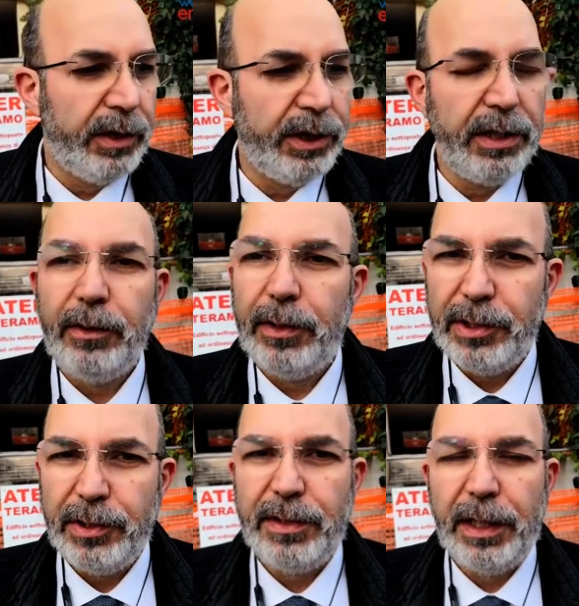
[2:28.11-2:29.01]
Scelte
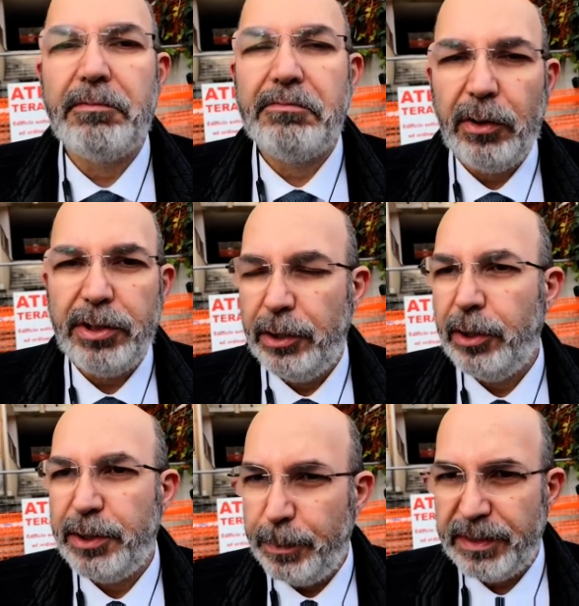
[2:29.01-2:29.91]
coraggiose che oggi
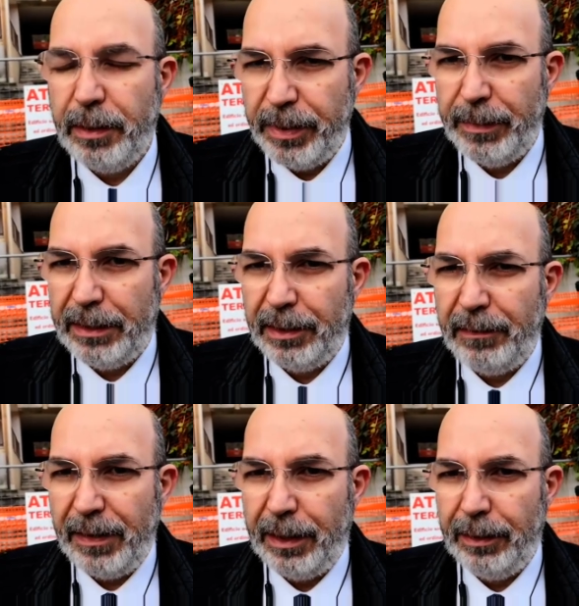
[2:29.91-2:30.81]
noi ci possiamo permettere di fare,